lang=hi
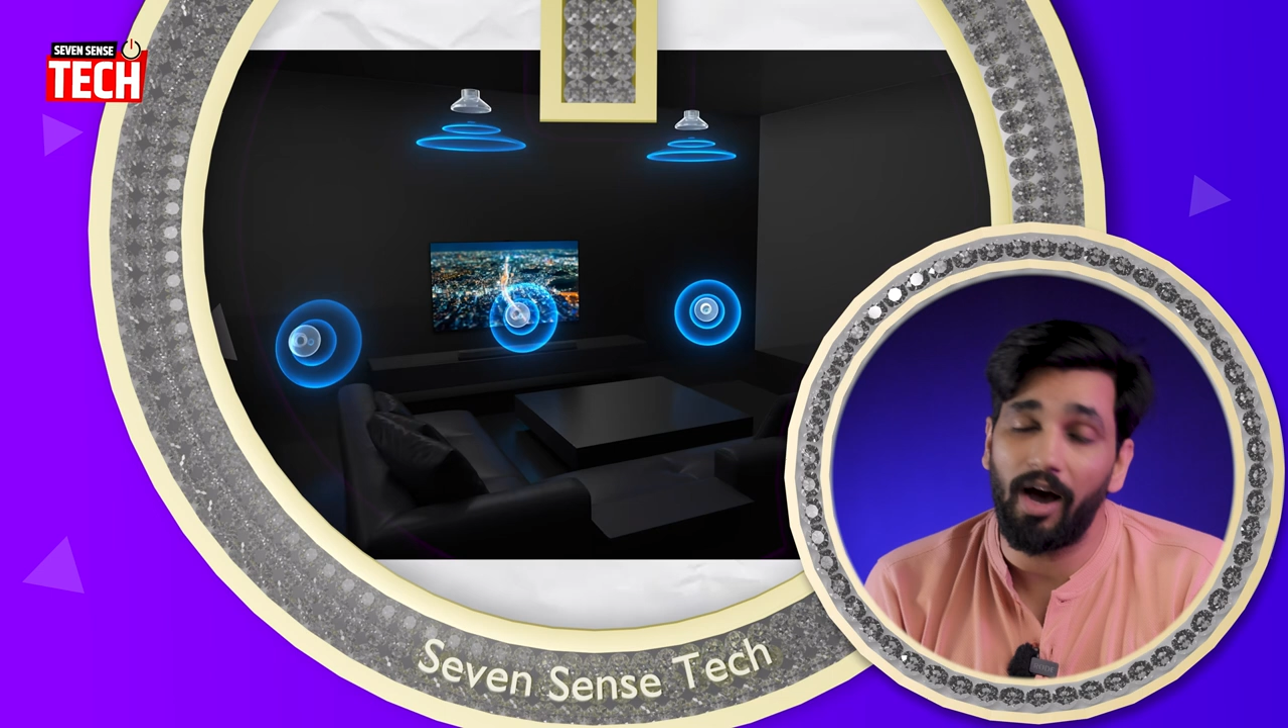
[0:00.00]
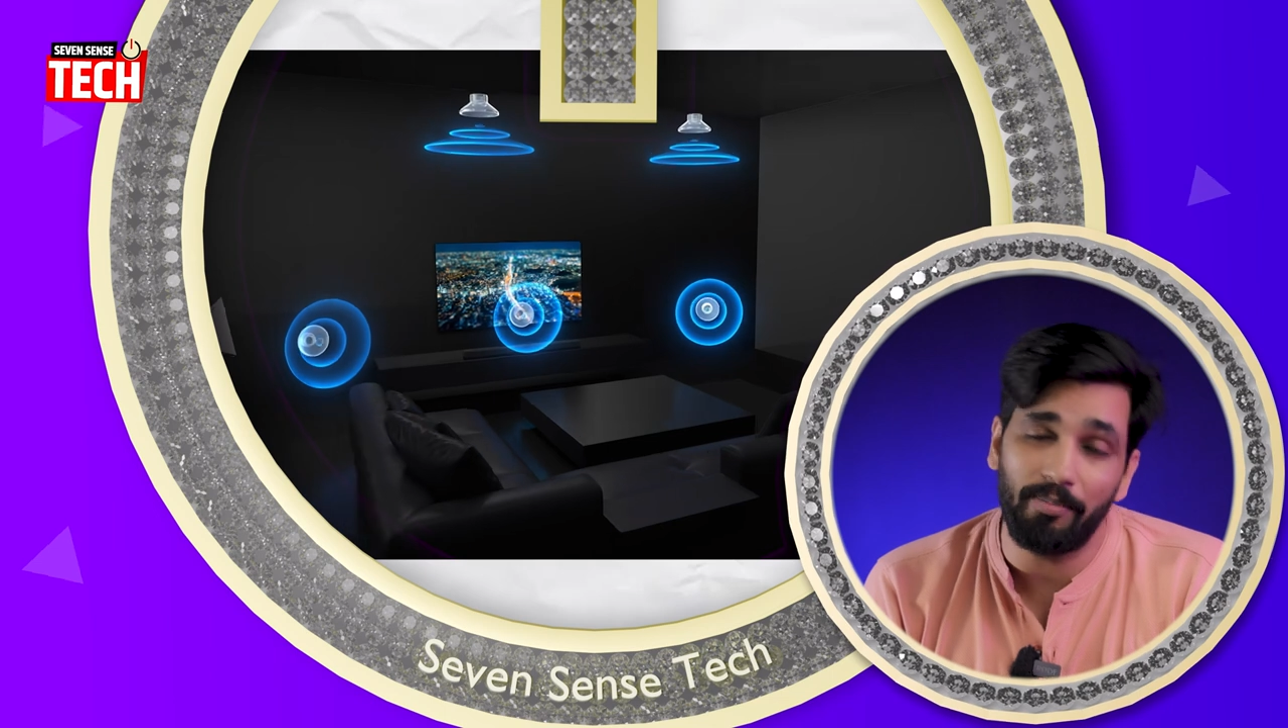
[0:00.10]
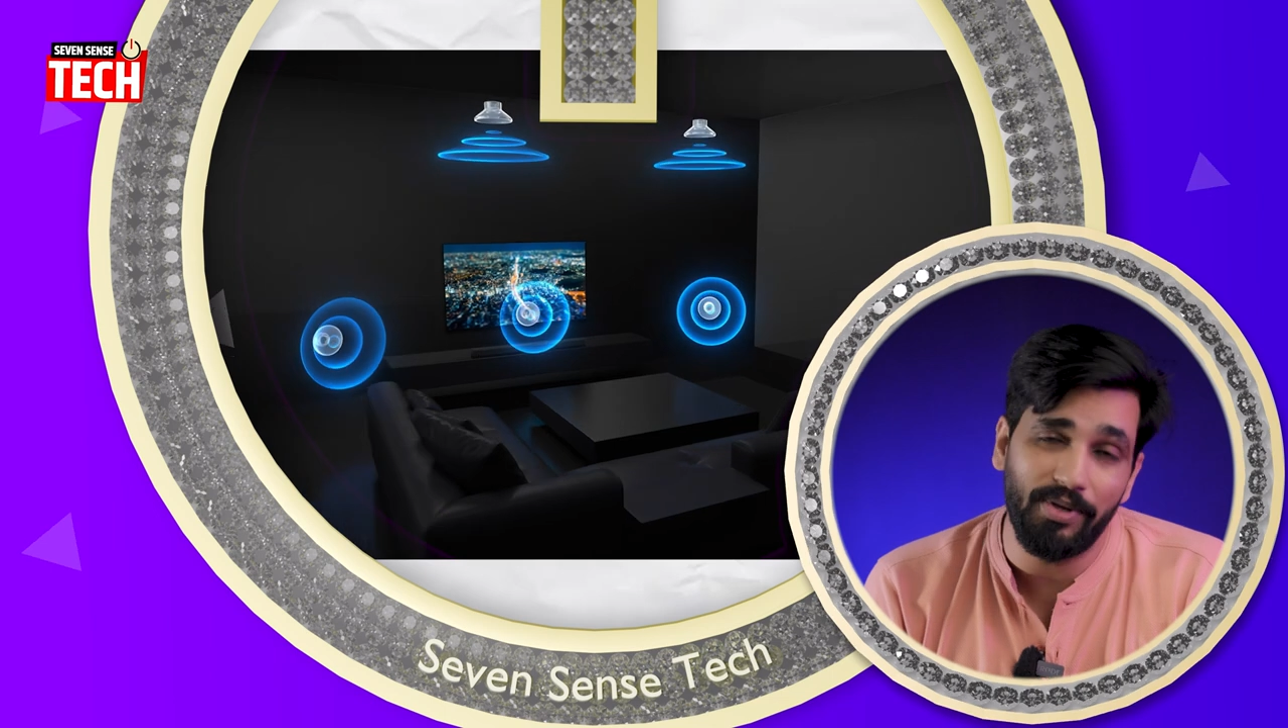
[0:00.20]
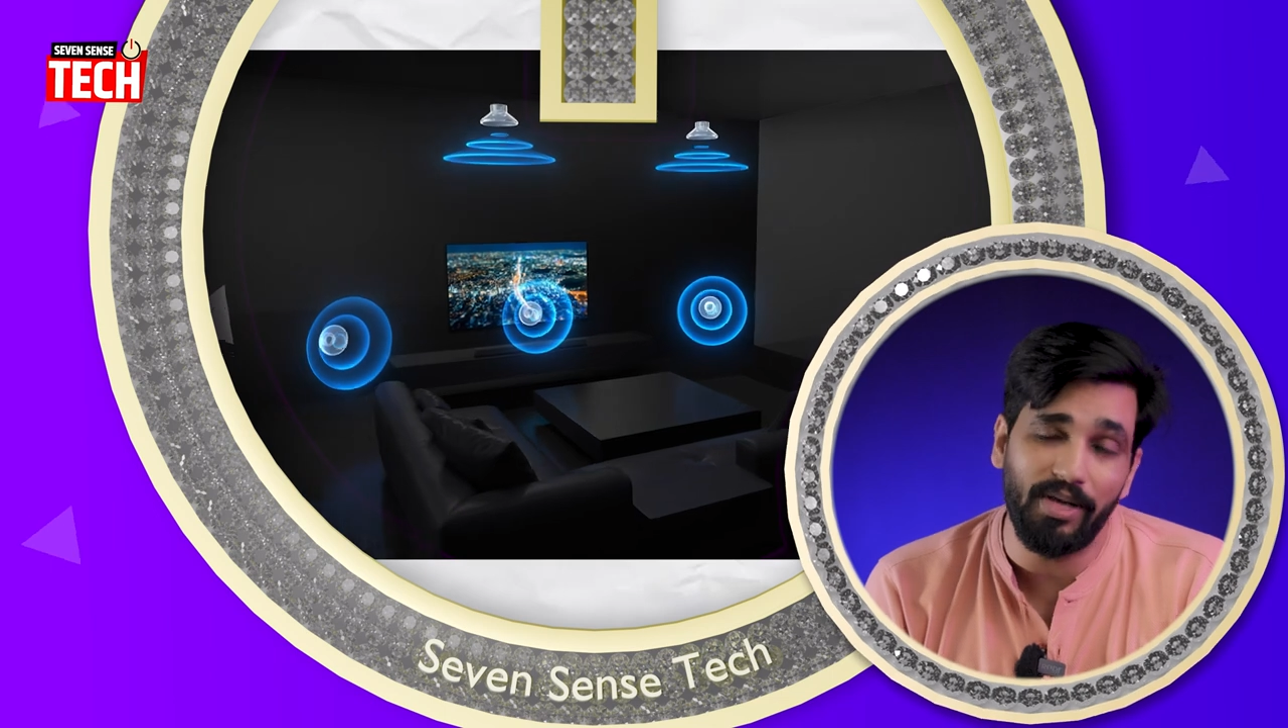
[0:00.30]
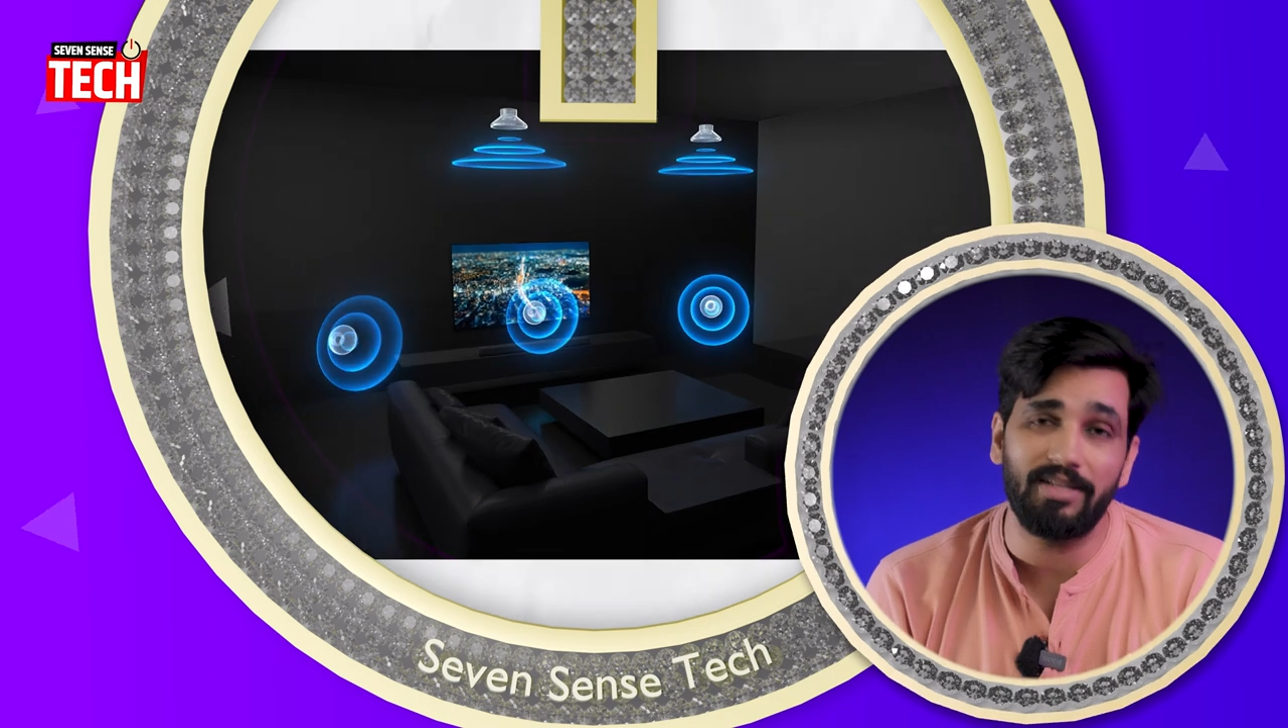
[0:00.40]

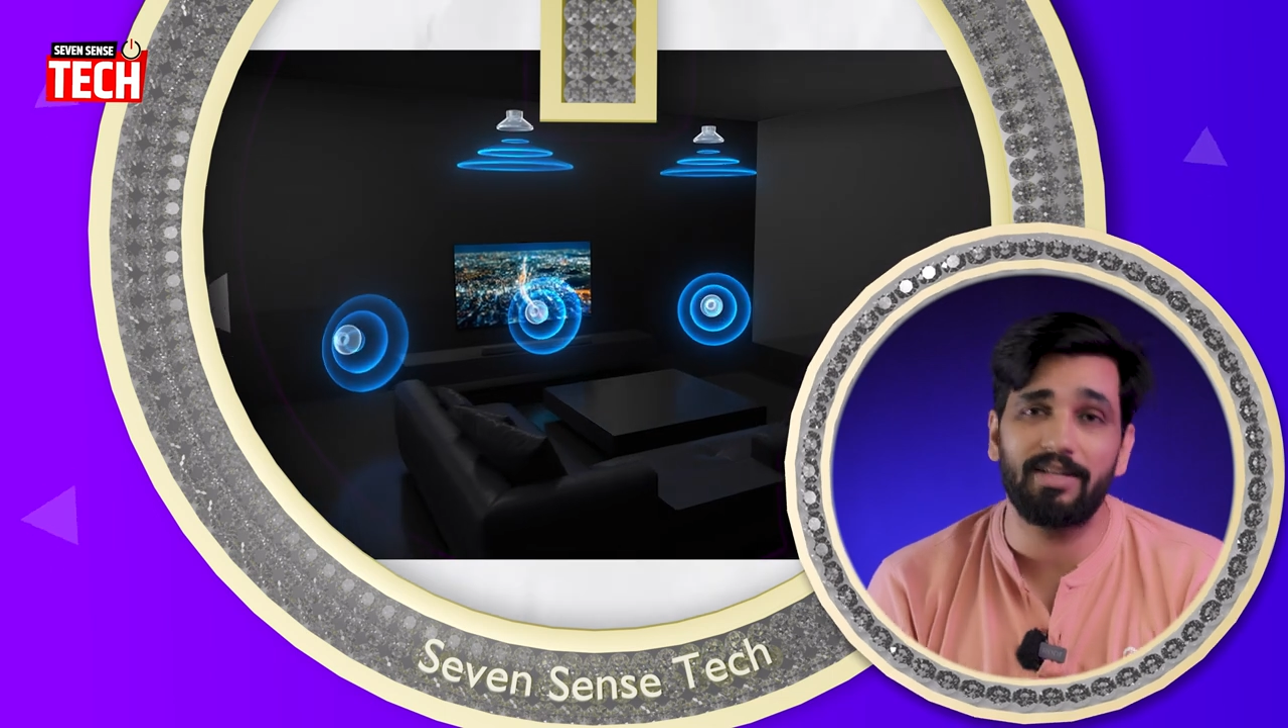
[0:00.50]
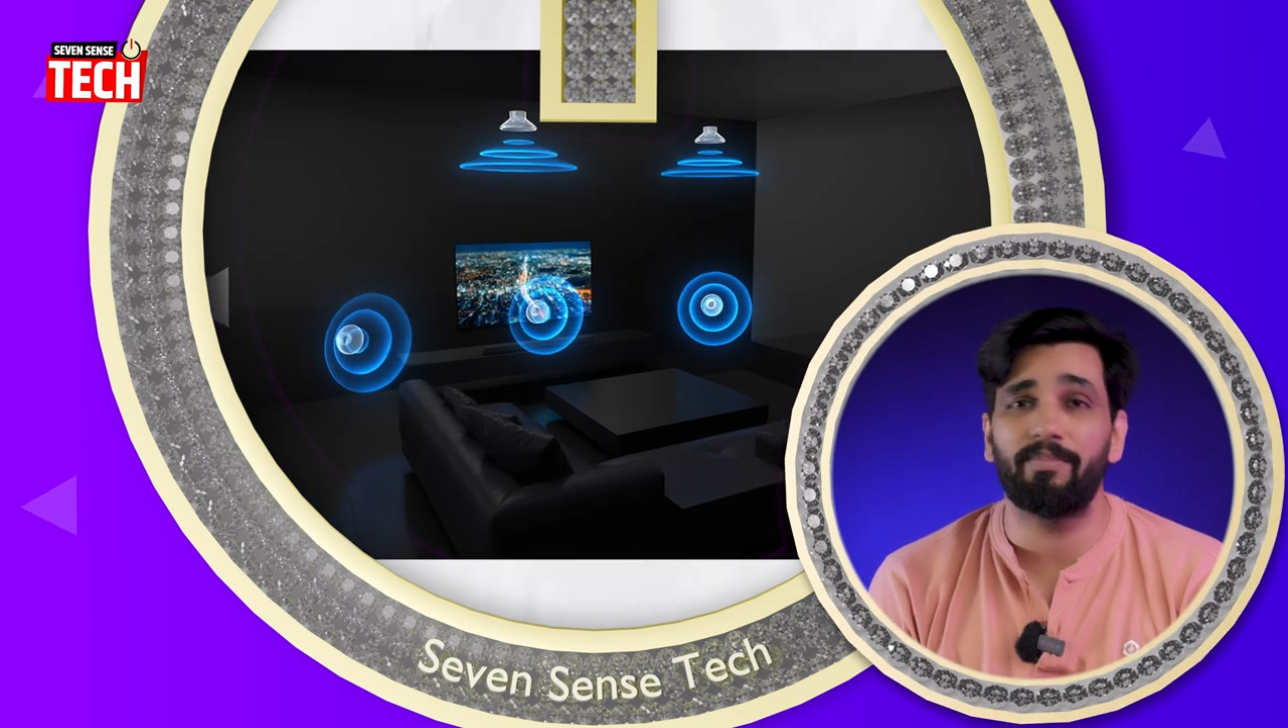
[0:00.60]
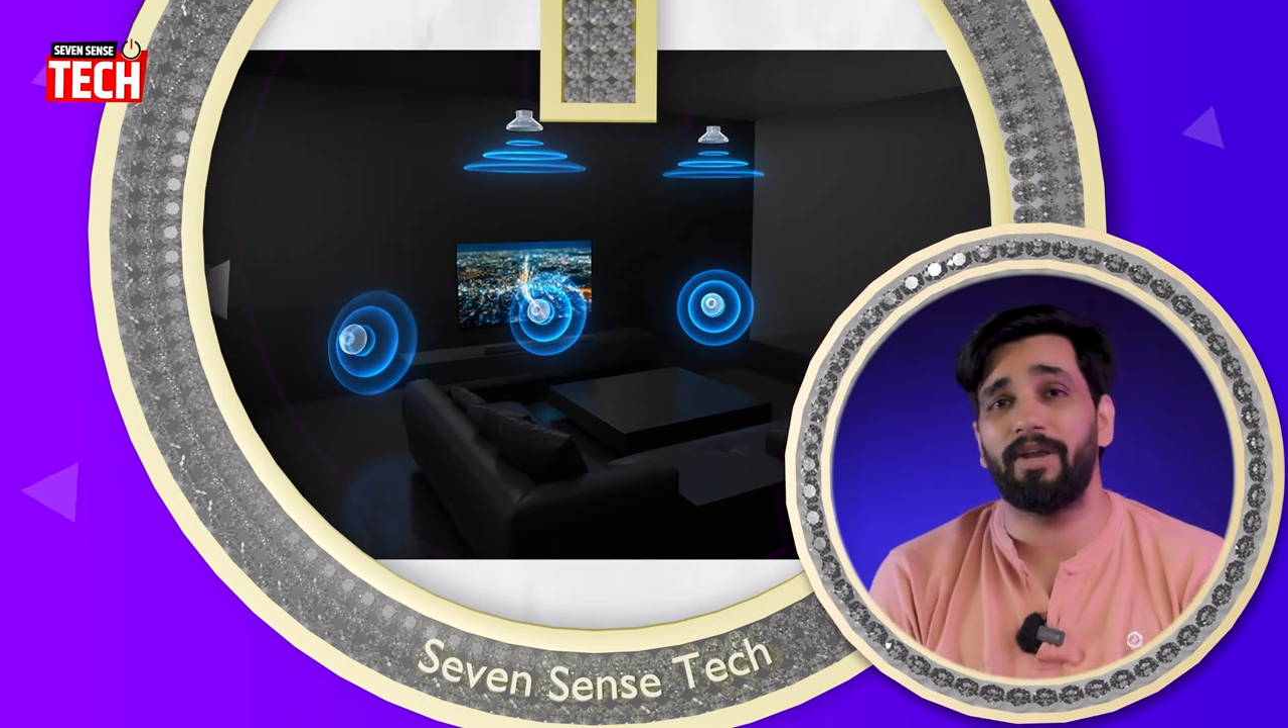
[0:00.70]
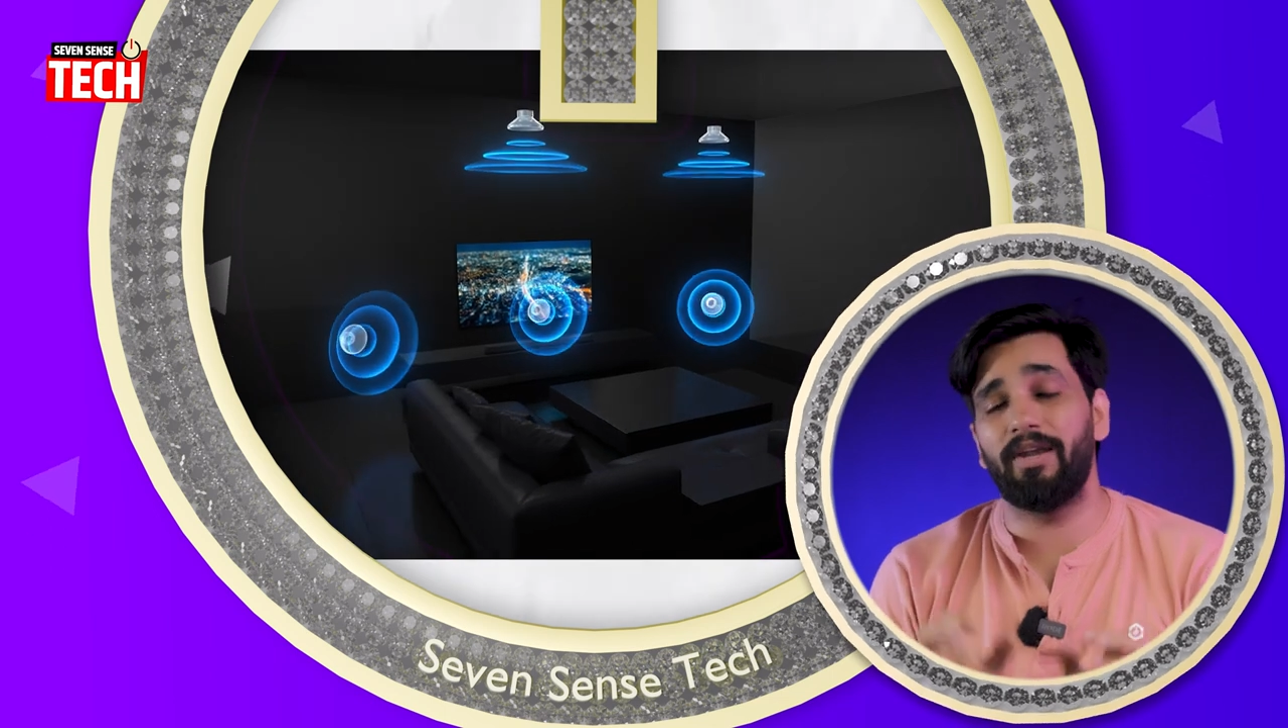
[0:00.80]
अब ये जब